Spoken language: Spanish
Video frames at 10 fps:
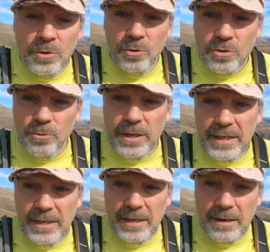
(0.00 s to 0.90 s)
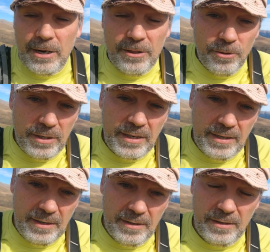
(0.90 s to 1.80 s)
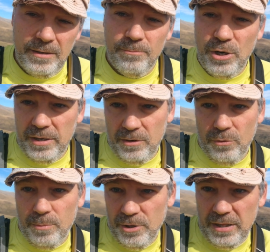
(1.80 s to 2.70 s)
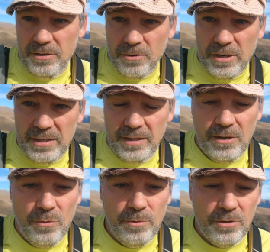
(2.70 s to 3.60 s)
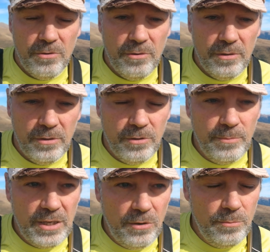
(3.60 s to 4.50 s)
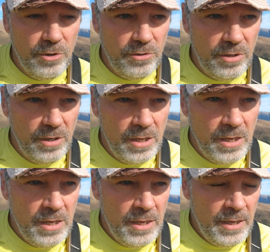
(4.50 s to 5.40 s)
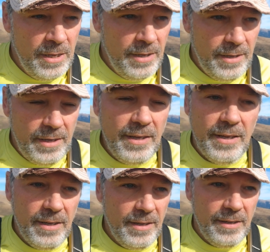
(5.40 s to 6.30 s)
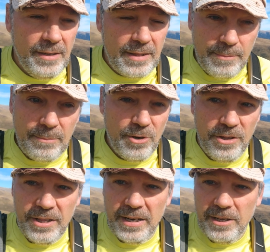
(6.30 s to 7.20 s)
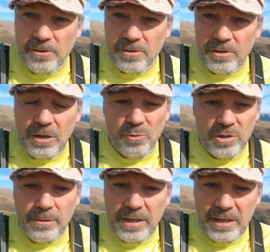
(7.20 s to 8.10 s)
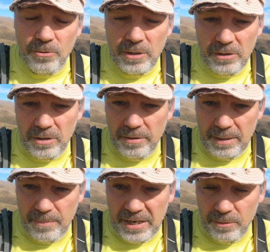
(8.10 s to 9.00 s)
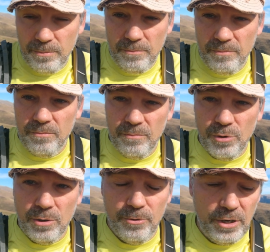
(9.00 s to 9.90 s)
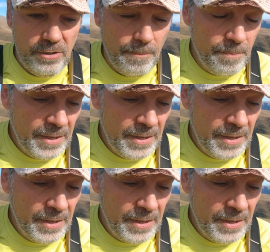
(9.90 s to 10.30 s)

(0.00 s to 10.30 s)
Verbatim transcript: estuve hablando en el, bueno, en el grupo de Discord así de alumnos con, mis alumnos y también me lo decían ellos, ¿no? Que algunos habían ayudado y habían parado un mm, poco por eso.